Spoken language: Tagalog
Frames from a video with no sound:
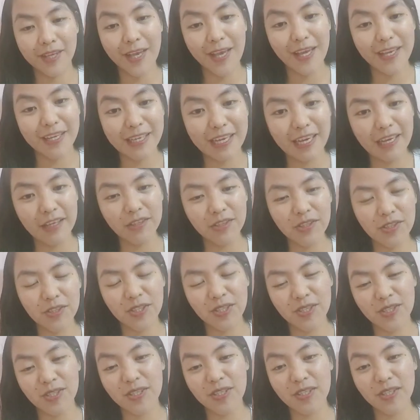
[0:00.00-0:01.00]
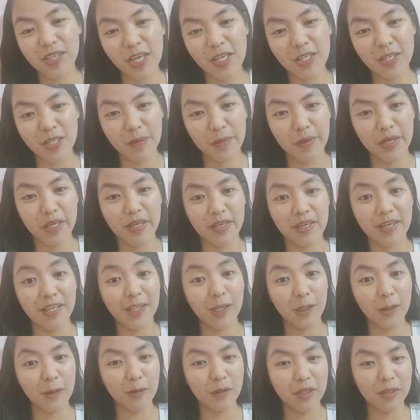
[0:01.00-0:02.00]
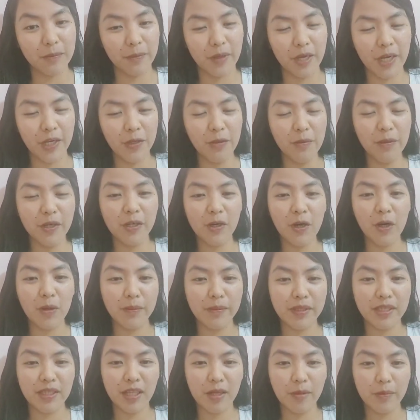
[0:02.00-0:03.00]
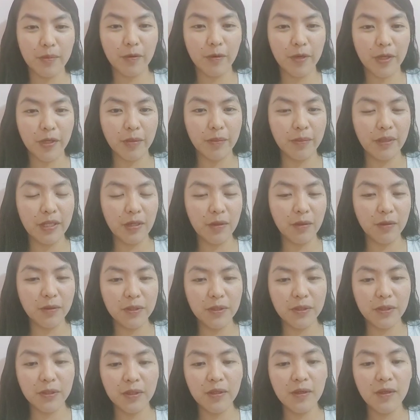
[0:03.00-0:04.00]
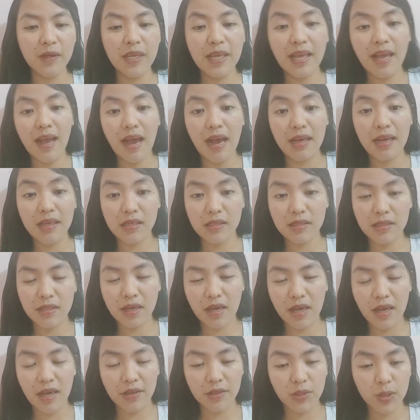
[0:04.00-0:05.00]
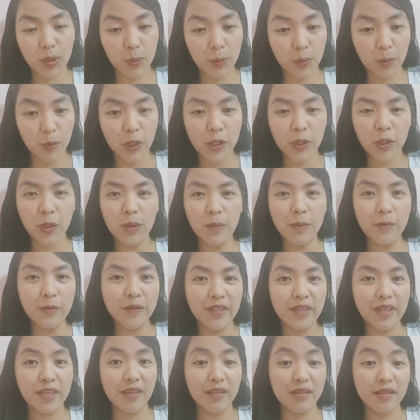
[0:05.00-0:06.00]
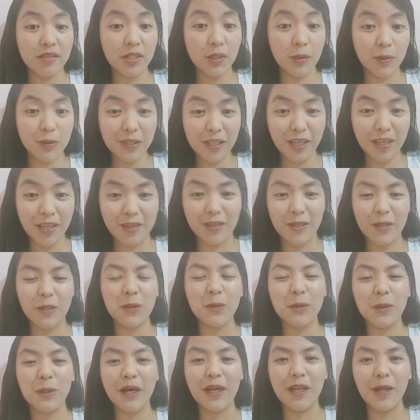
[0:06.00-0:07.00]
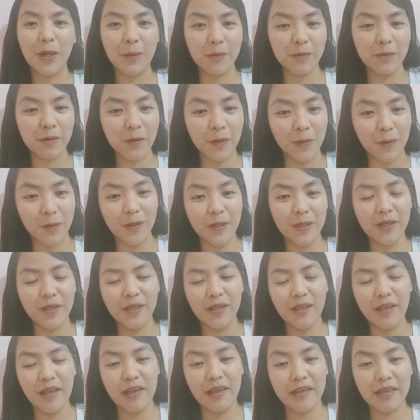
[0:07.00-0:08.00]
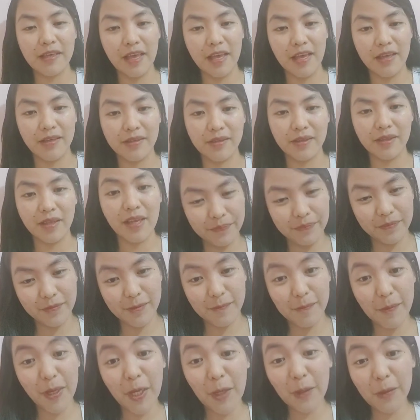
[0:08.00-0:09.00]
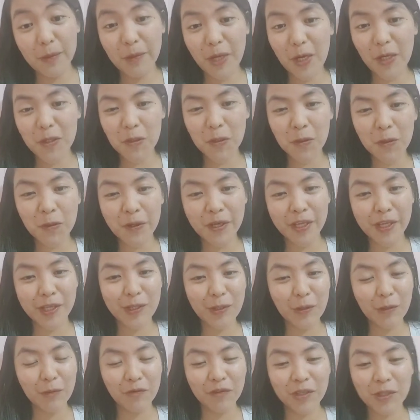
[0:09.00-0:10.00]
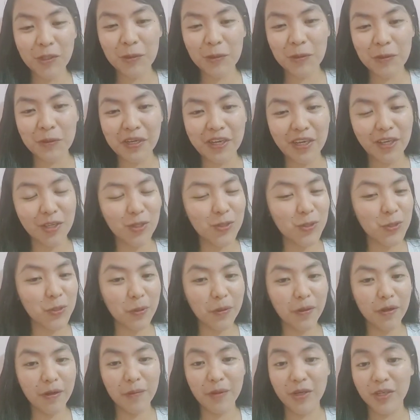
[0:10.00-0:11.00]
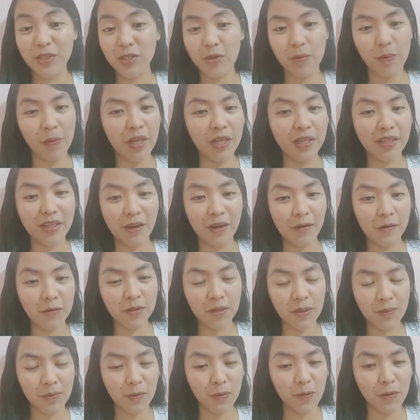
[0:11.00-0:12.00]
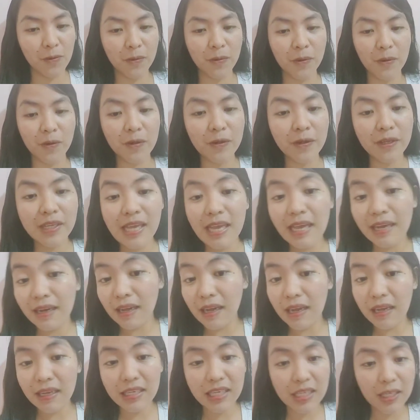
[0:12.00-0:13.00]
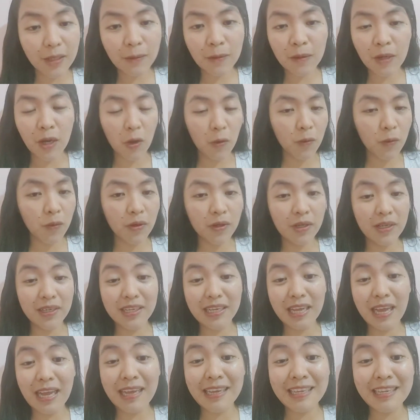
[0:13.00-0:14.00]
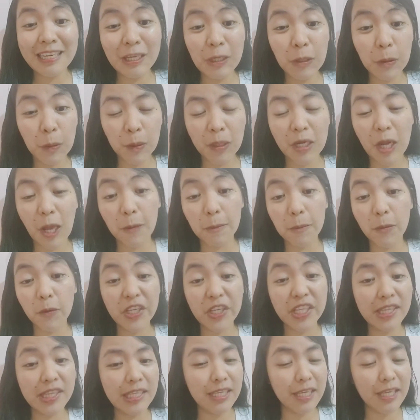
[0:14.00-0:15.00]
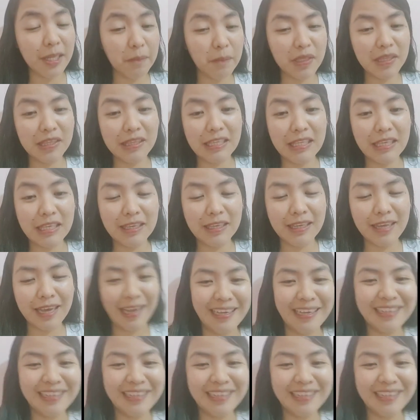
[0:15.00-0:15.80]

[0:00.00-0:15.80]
Guys, just in case na may katanungan pa kayo, mag-comment lang po kayo below, no? At uh, subukan ko po yan sagutin kung alam ko. Ayan. Pero bago ko end yung video ko guys, no? mag explain na ako sa buhok ko. Kakaligo lang, kakaligo ko lang po, hindi yan mantika.